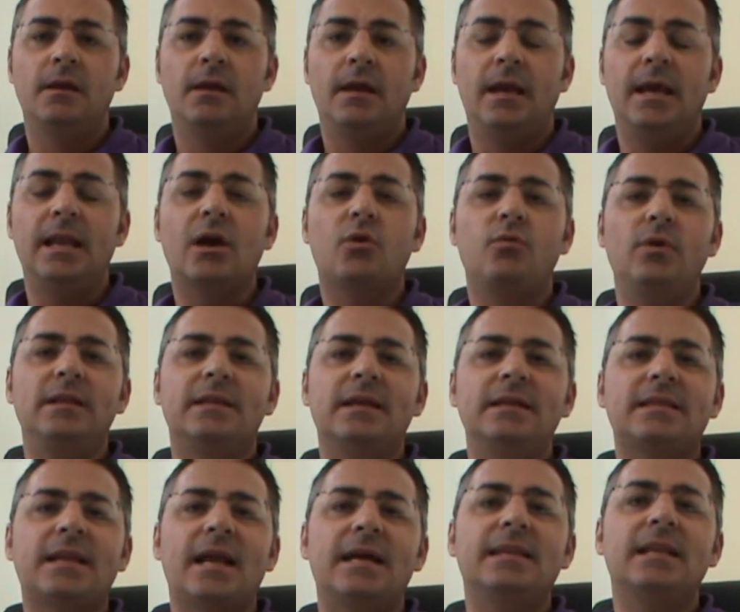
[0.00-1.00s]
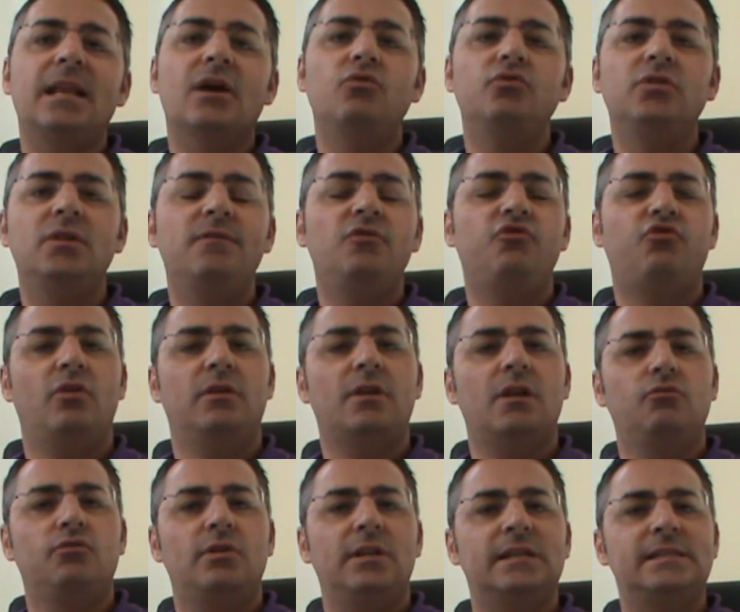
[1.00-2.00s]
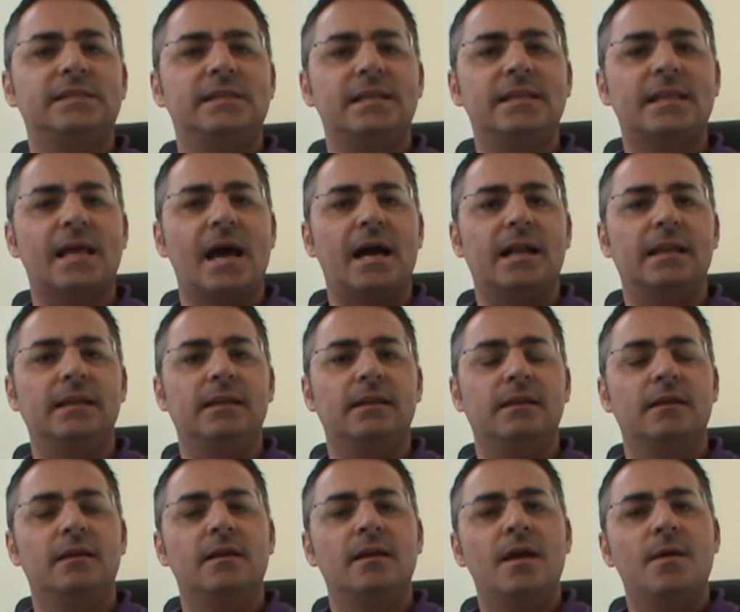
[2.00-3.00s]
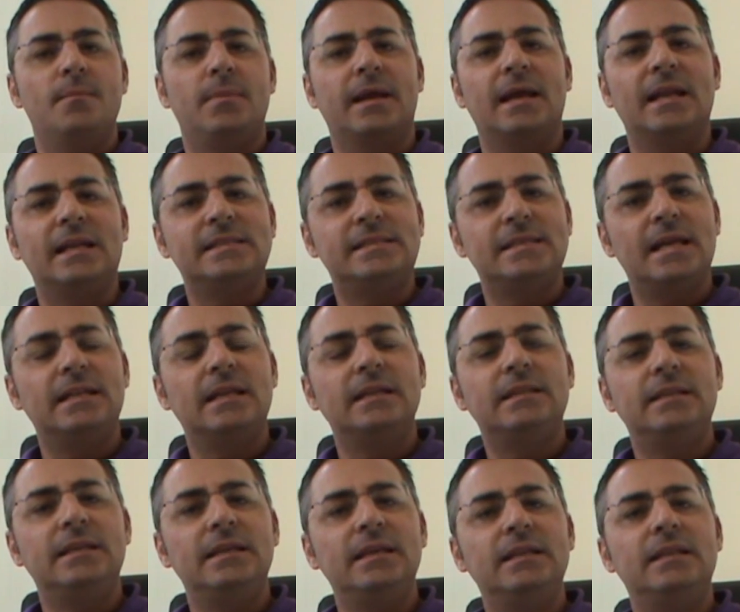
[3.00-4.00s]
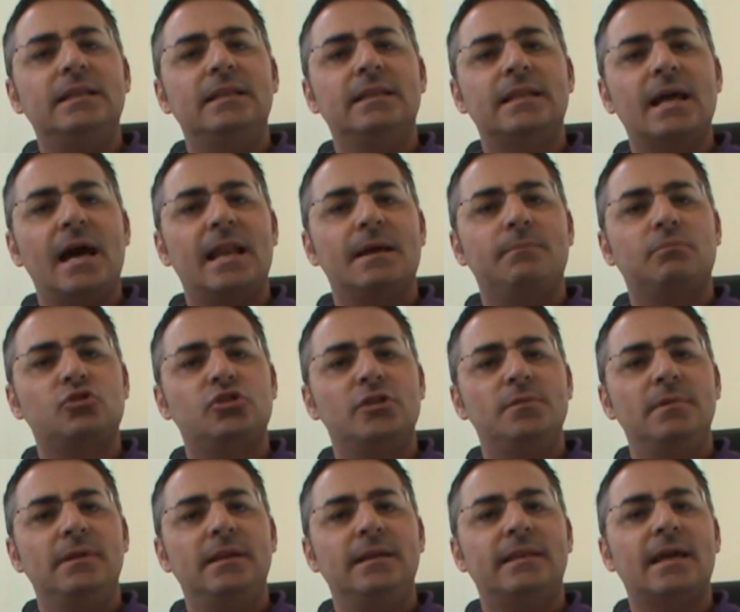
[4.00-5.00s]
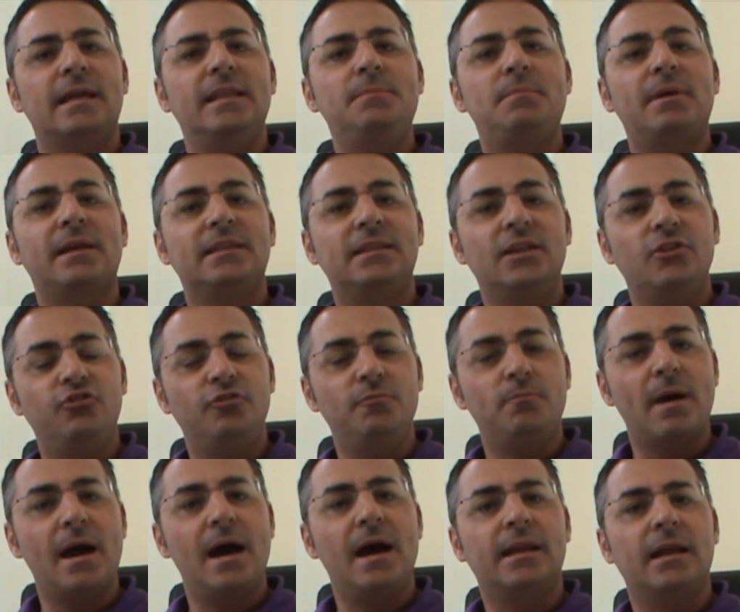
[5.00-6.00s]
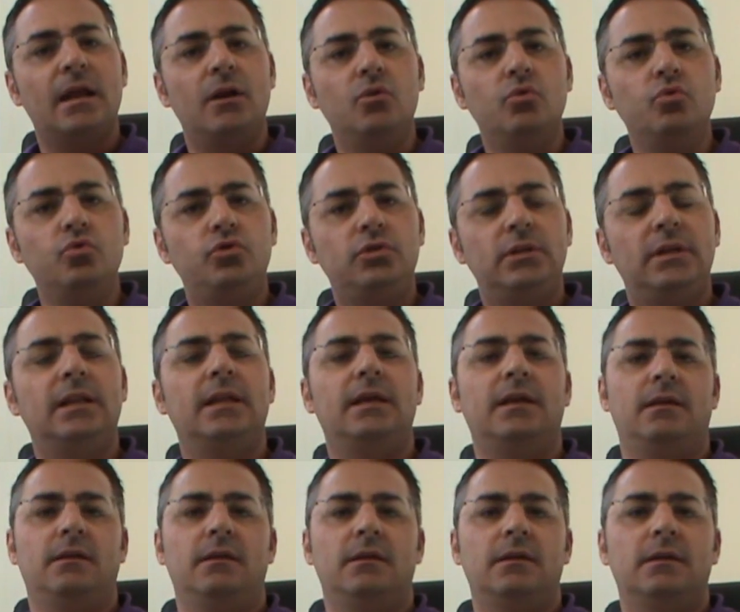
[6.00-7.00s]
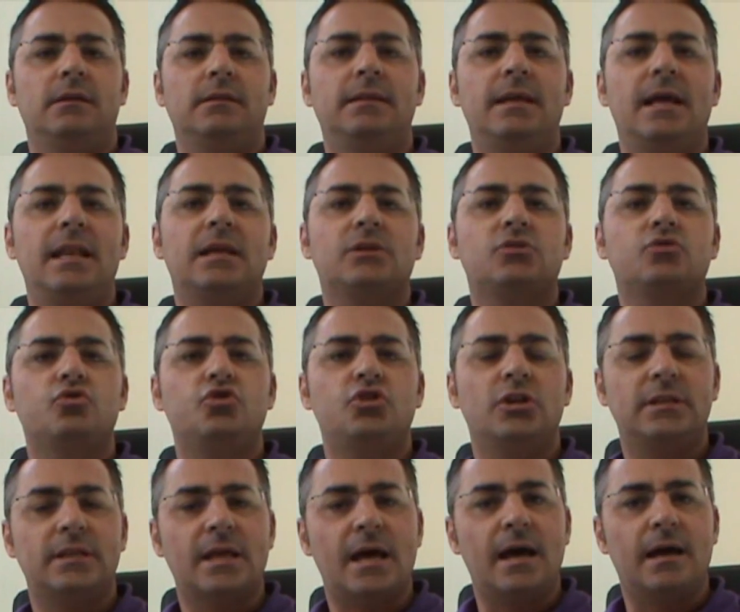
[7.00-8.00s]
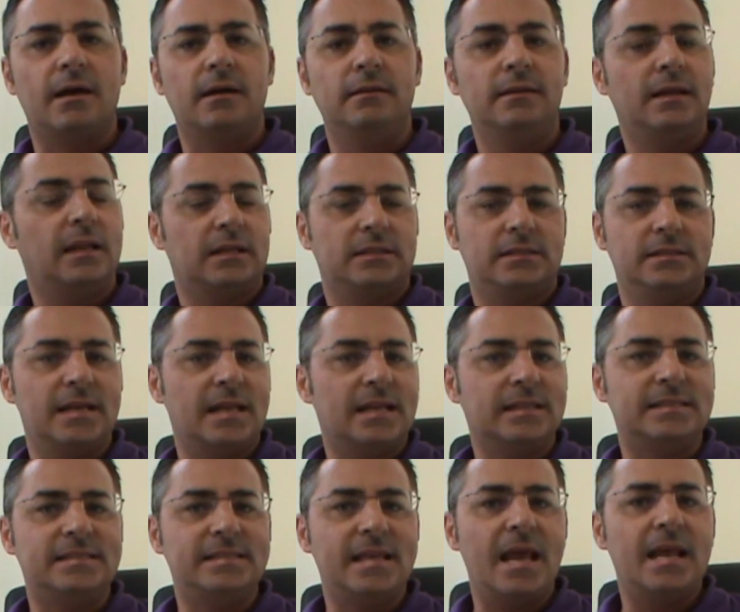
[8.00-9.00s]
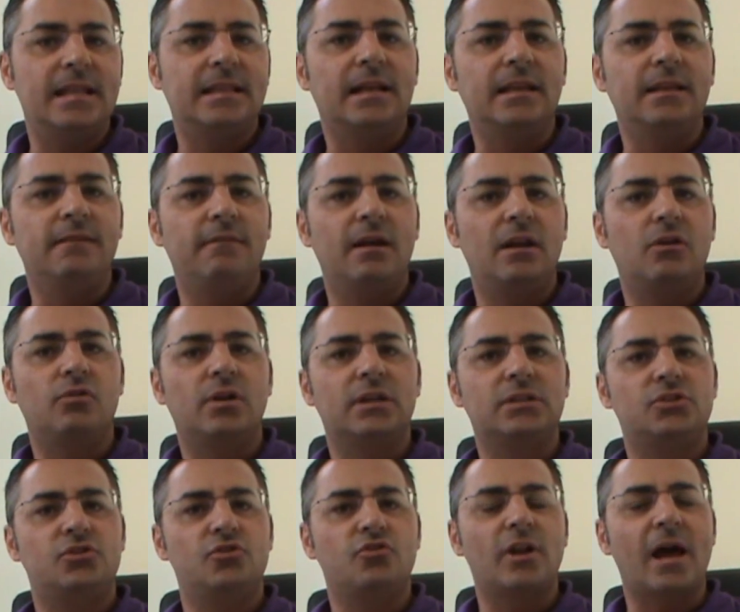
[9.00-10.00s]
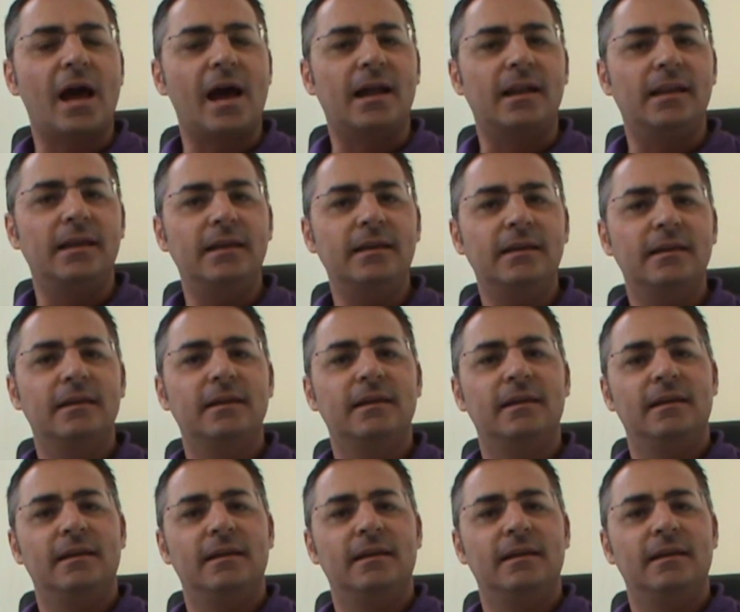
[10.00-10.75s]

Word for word: E la quinta entrata è la condivisione degli utili aziendali, perché l'azienda ti dà la possibilità di partecipare all'utile della società, della, dell'azienda a livello nazionale,